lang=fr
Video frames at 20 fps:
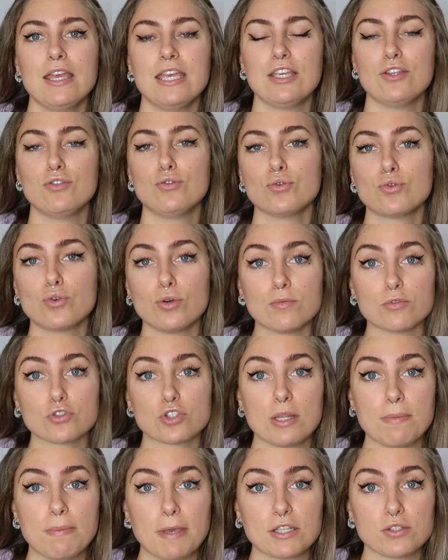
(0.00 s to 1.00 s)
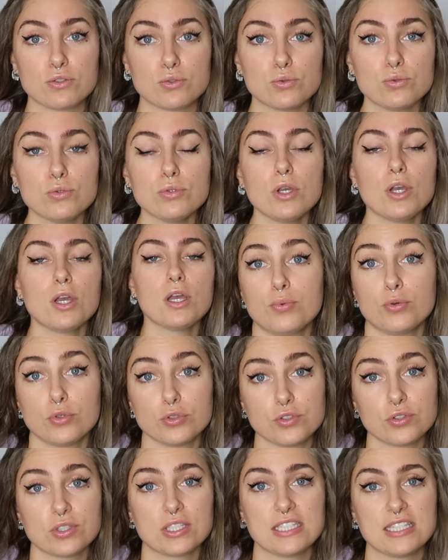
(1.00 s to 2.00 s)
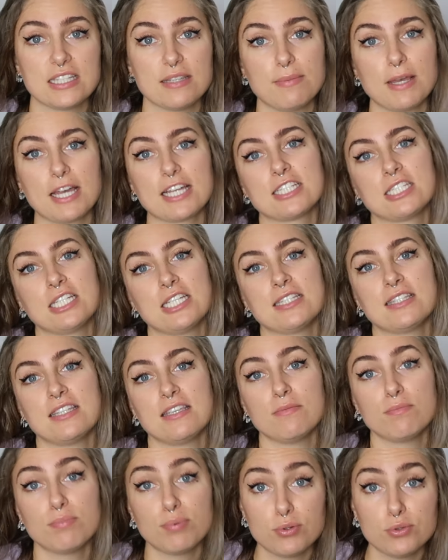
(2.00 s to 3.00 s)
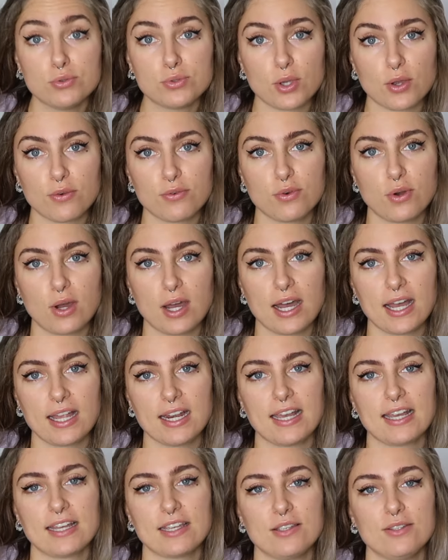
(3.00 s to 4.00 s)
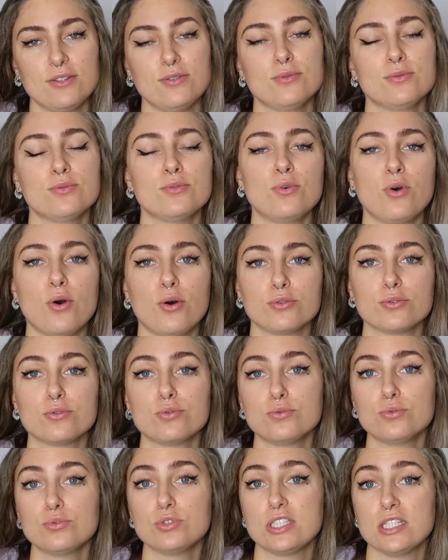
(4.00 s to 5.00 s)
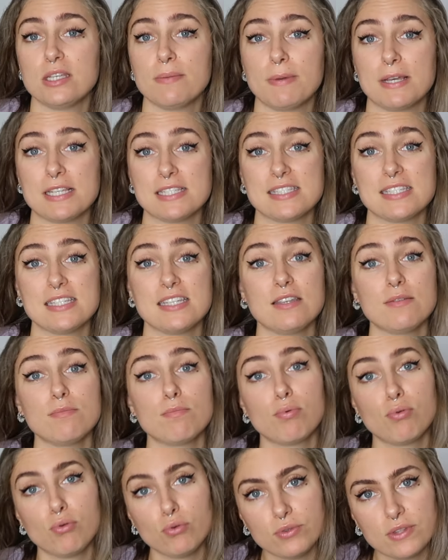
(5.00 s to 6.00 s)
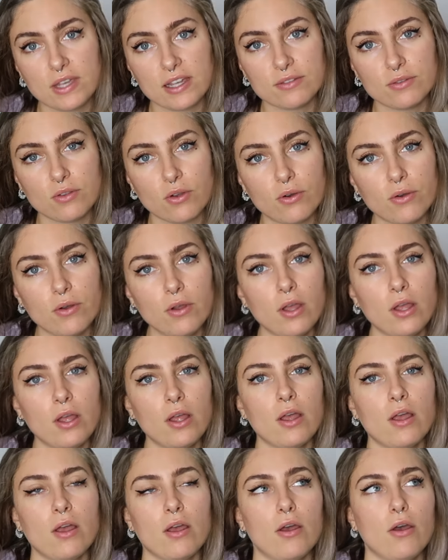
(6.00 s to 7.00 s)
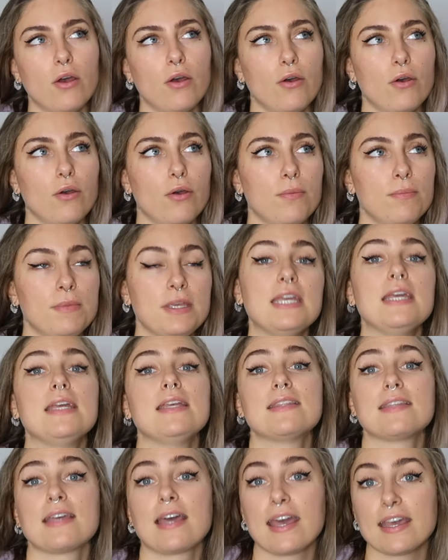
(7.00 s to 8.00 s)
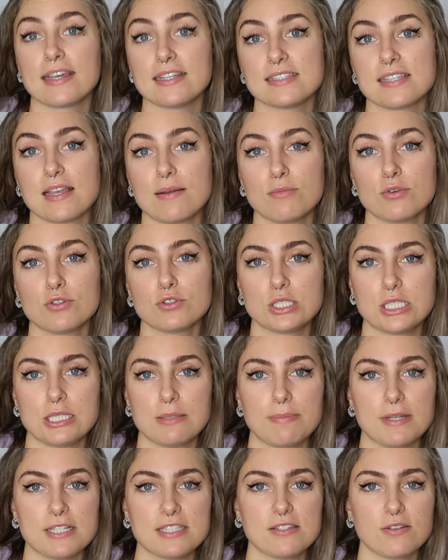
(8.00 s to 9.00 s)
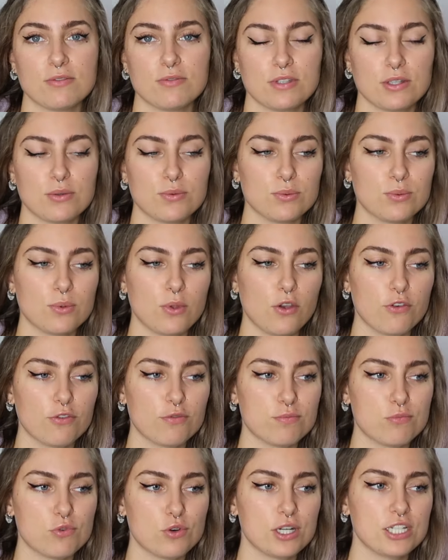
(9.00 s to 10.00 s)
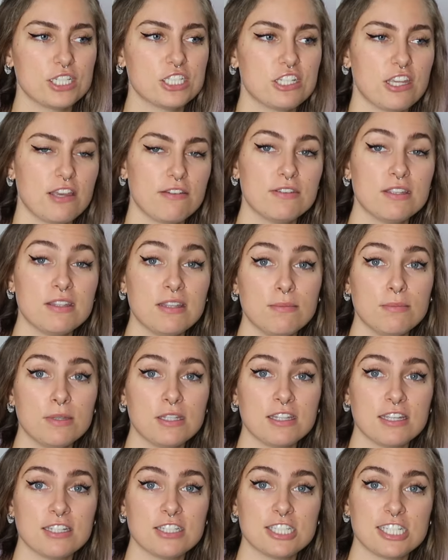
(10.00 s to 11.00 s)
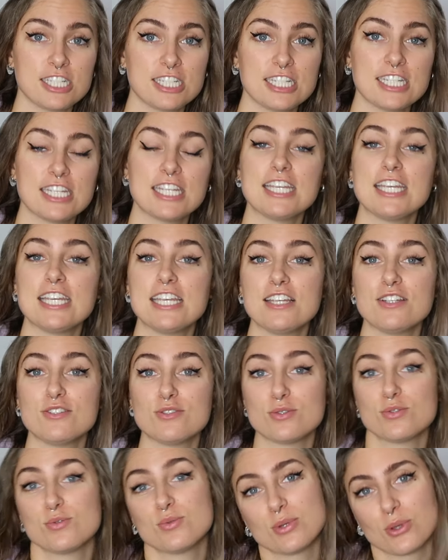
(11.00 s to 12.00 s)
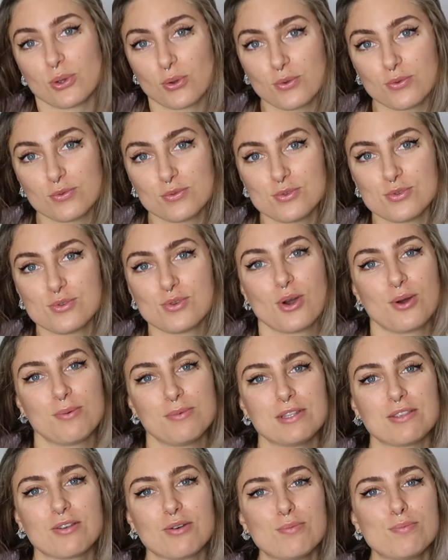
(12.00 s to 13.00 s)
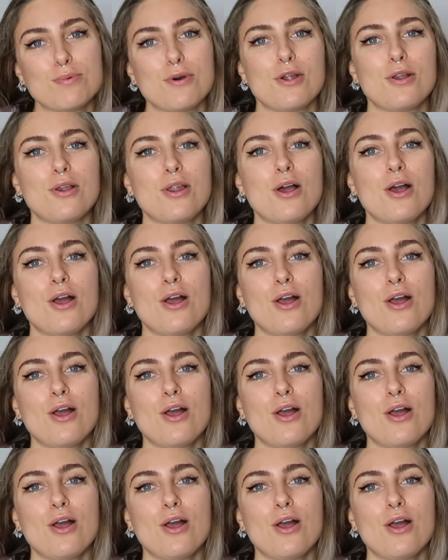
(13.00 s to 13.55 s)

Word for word: et de comment je l'ai perçu. Pour ceux qui débarquent, j'ai été plusieurs fois à La Réunion. En tout, j'y ai passé plus d'un an. Euh, mais très récemment j'y ai passé environ 9 mois, j'y avais déménagé et je suis revenue en métropole